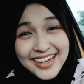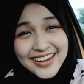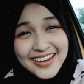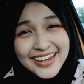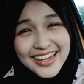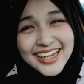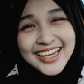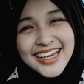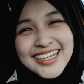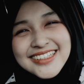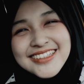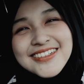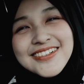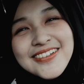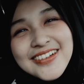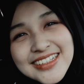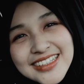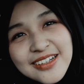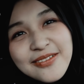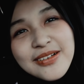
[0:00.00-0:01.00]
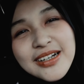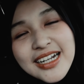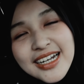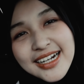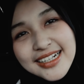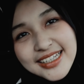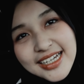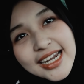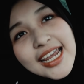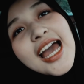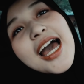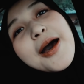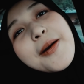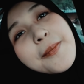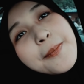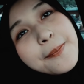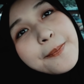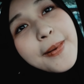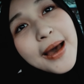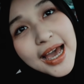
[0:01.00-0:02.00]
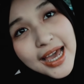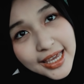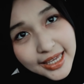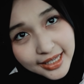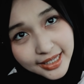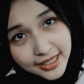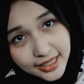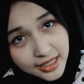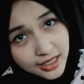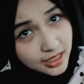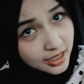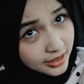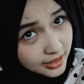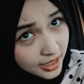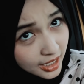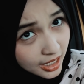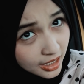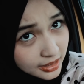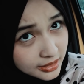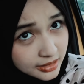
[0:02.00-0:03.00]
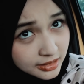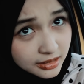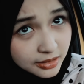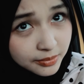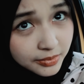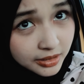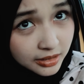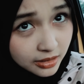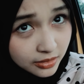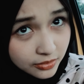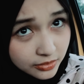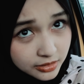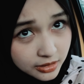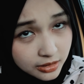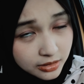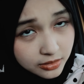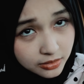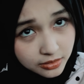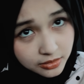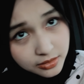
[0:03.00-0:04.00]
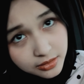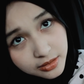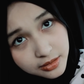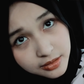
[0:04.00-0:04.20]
oke guys tungguin sampai dia datang ya bye ya aku jatuh